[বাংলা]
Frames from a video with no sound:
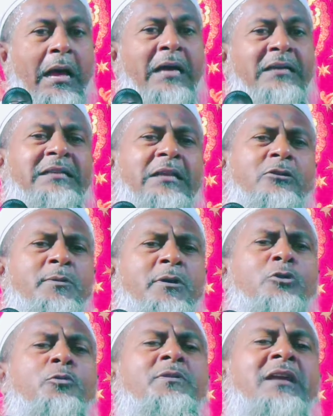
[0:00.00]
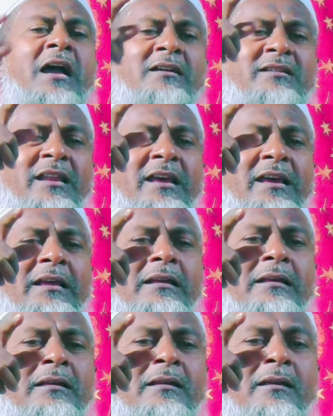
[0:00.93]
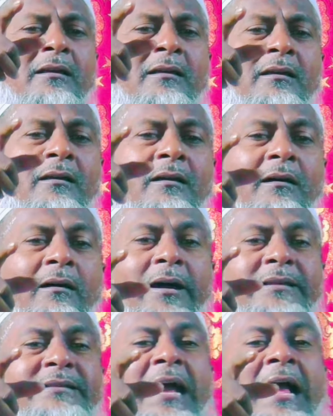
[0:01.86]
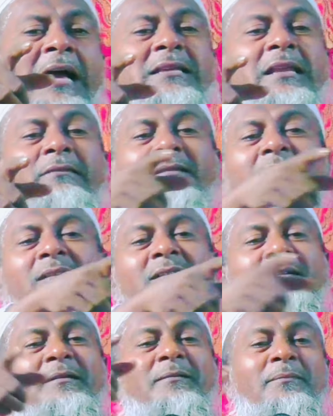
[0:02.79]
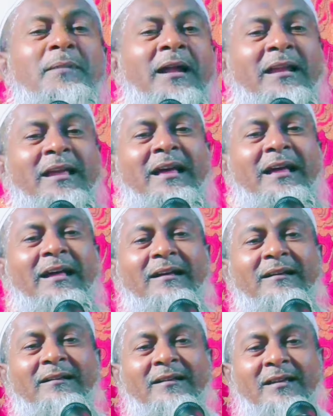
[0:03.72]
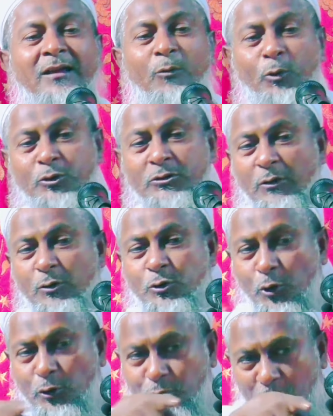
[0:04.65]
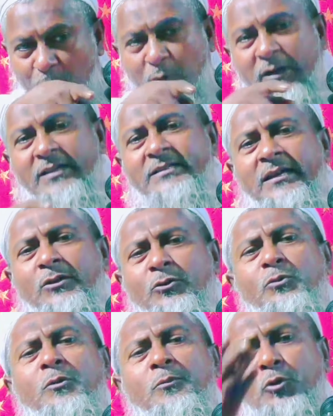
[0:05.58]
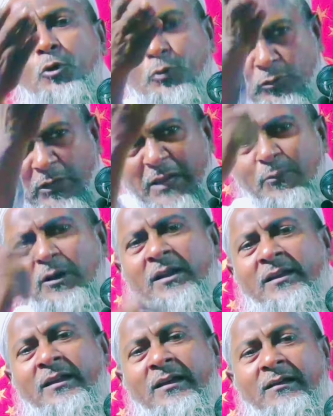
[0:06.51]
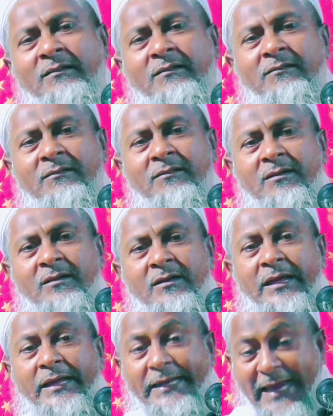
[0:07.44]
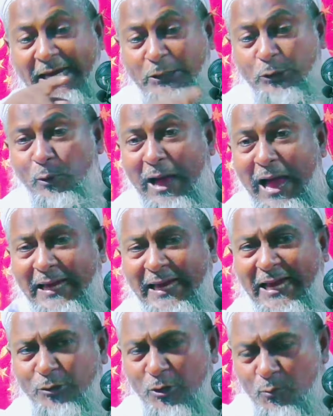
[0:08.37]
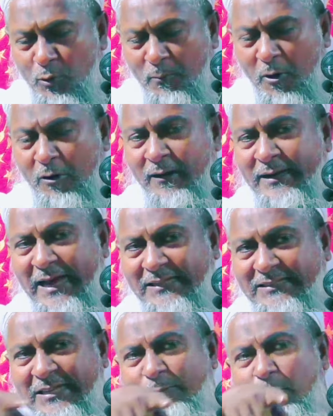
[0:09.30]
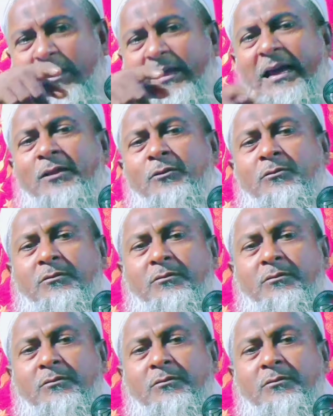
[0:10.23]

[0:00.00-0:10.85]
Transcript: হাসলে তুমি তুমি যে হাসলে ওই যে হাসলে হ্যাঁ, ভেড়া ও তো তাও সত্য বলেছে তুমি তো সত্যটাই বললে না একটু আগেই তো মরণে আসেন বলে গেল